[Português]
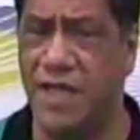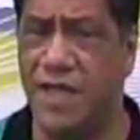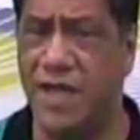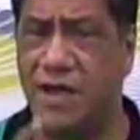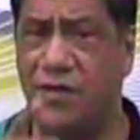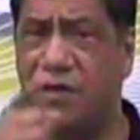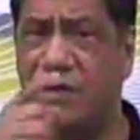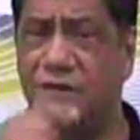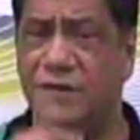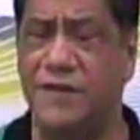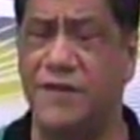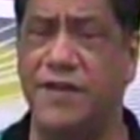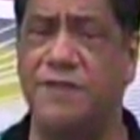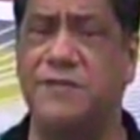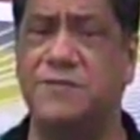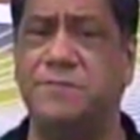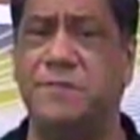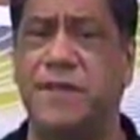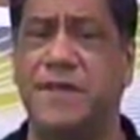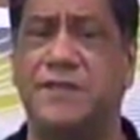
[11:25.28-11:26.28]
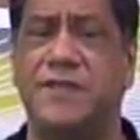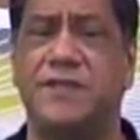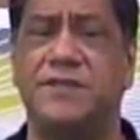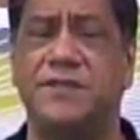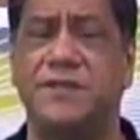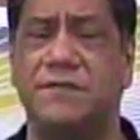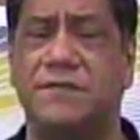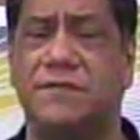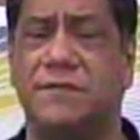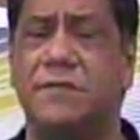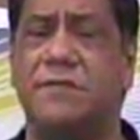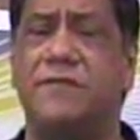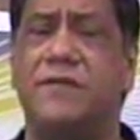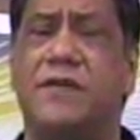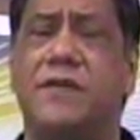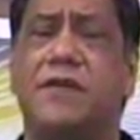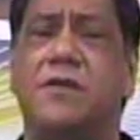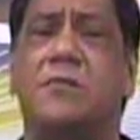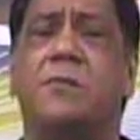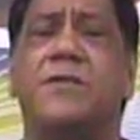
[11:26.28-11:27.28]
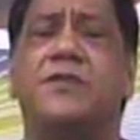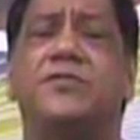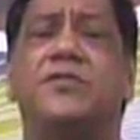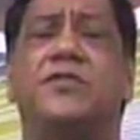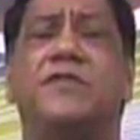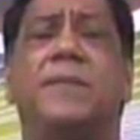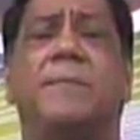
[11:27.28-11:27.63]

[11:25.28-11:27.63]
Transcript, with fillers: Agora, falando em expectativa, vamos ver o que o pessoal